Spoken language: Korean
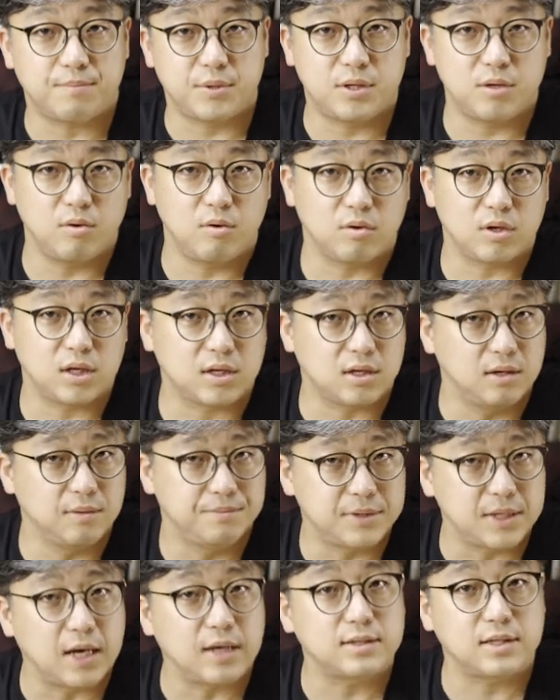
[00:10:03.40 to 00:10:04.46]
비용이
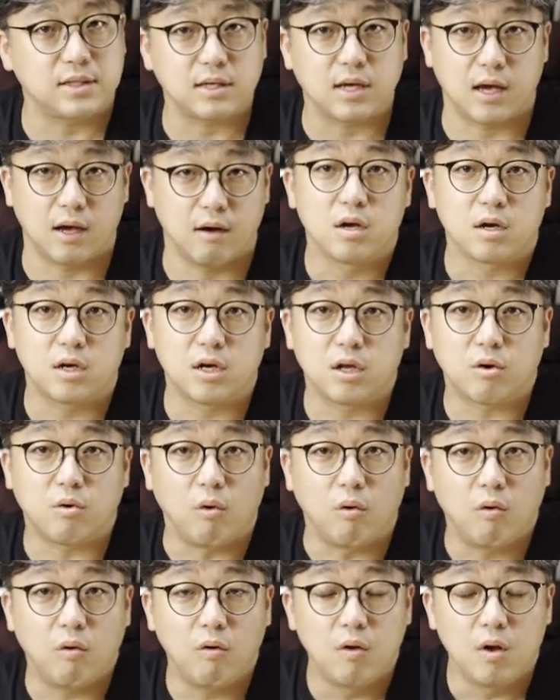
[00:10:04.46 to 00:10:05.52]
급상승해요.
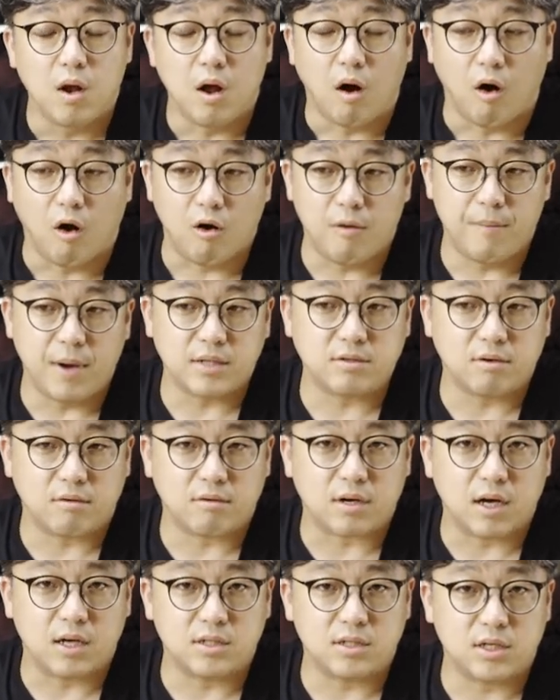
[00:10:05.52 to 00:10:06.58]
그리고 얼마
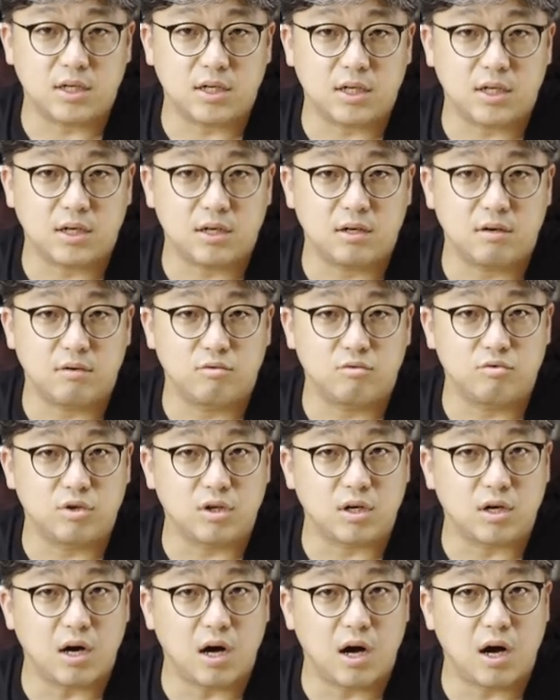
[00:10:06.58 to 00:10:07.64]
전까지
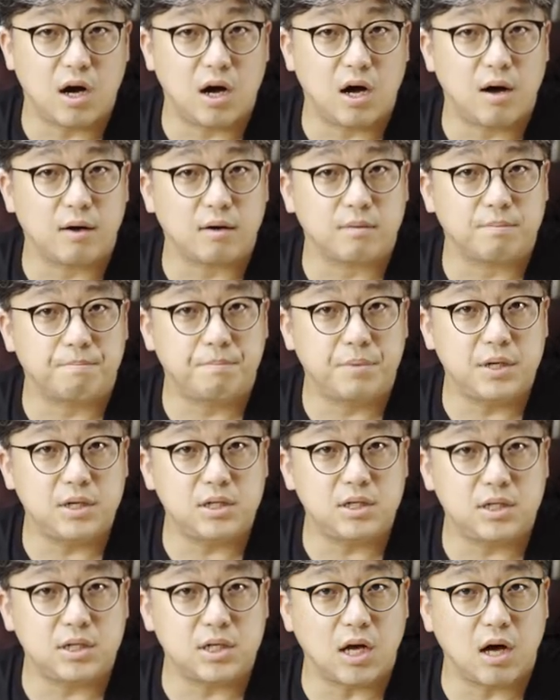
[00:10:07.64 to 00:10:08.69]
우리가
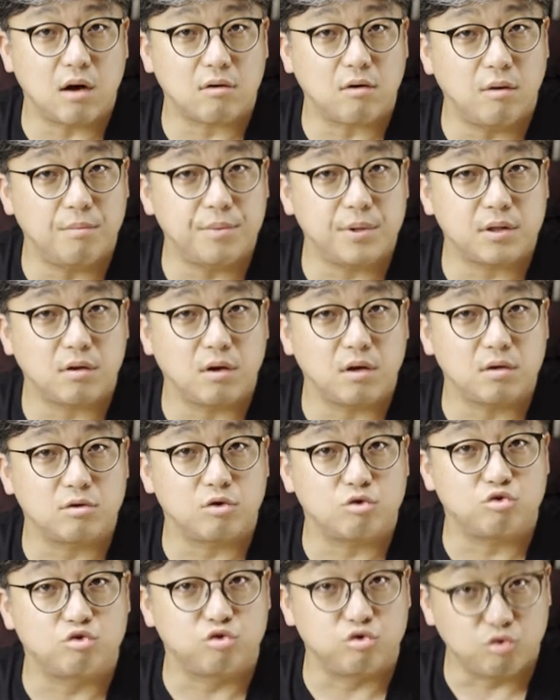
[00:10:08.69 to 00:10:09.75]
PC나
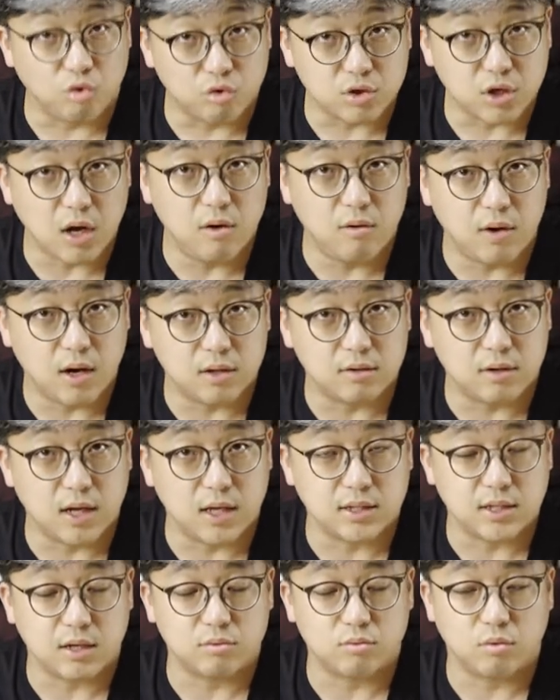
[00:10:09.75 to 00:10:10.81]
컴퓨터에서 주로 사용하던
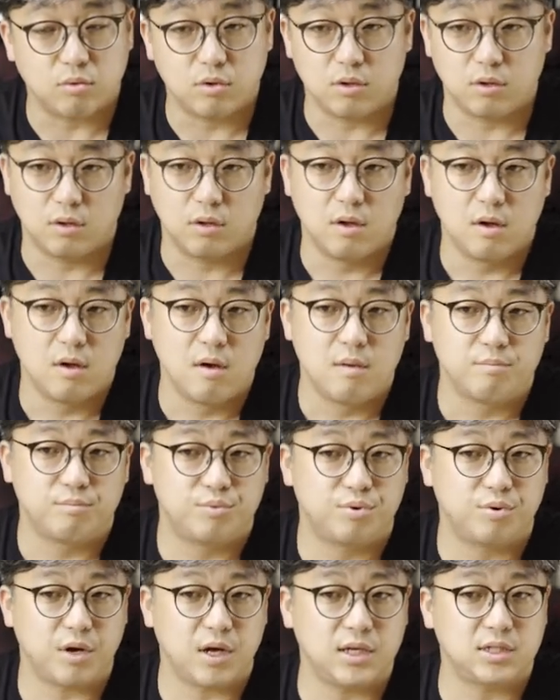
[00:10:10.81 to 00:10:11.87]
해상도는
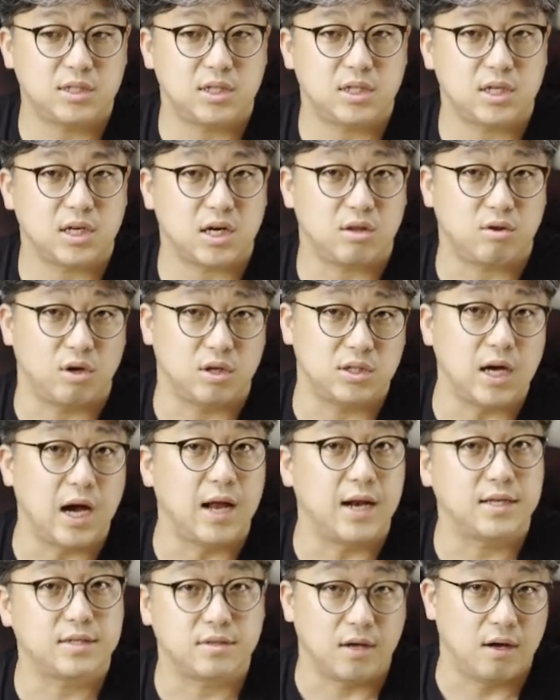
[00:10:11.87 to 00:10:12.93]
FHD가 되지
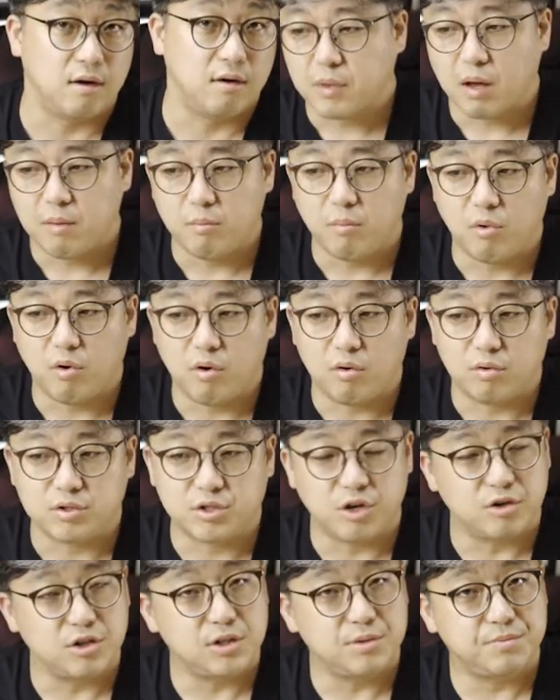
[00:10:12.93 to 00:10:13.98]
않았어요. 뭐
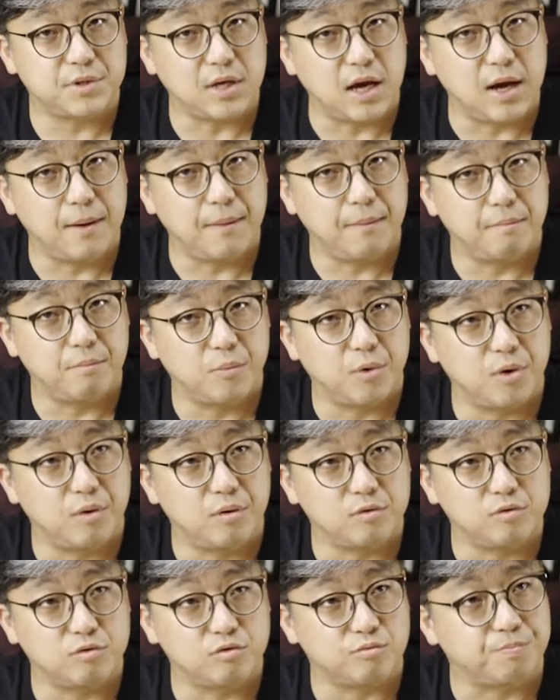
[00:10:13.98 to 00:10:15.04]
1024에 뭐
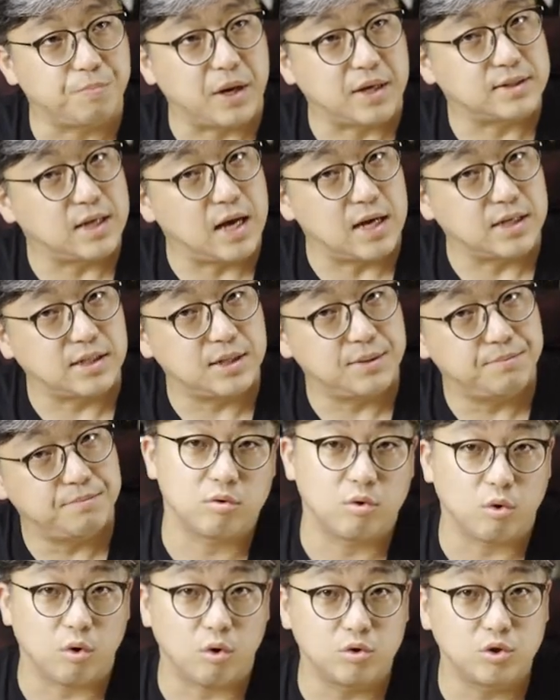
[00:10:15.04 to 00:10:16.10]
640
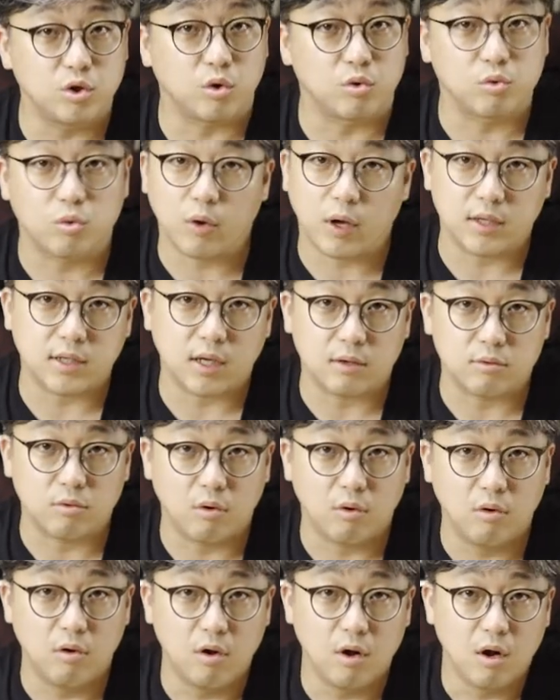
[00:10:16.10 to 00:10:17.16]
이런 정도 해상도